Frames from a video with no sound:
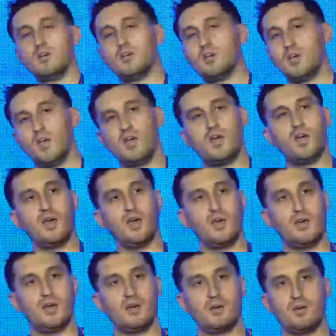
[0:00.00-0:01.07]

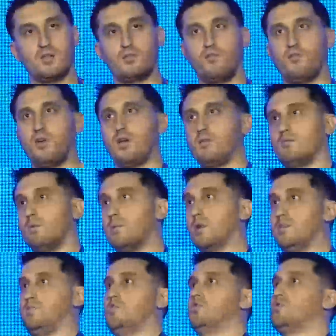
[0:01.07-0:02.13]
Eh, esto fue
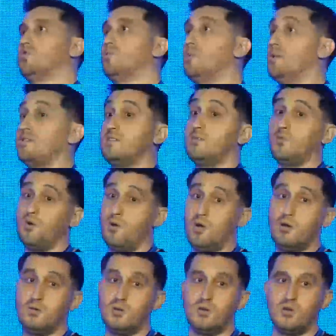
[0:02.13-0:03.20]

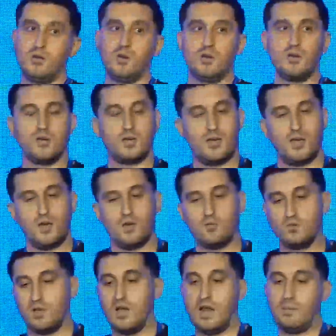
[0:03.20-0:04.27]
2018-2019. Eh,
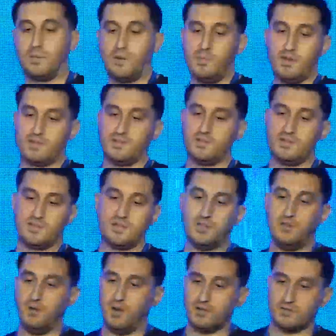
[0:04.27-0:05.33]
una de las primeras
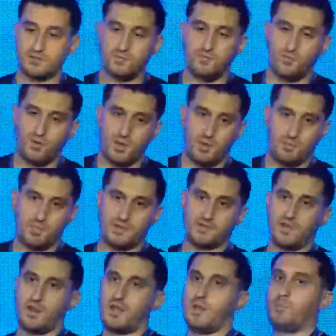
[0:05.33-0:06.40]
iniciativas fue
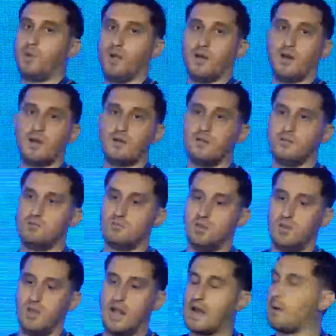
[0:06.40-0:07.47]
empezar a desplegar
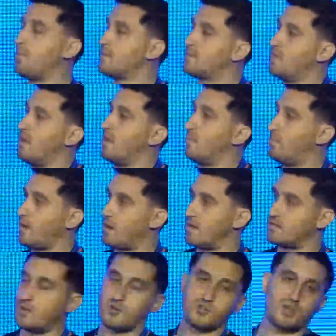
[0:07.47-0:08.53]
las capacidades para
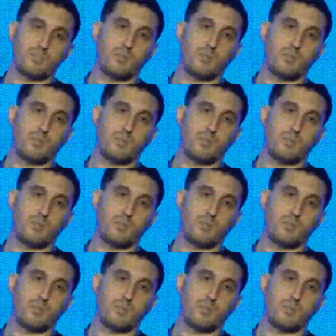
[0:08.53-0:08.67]
desarrollar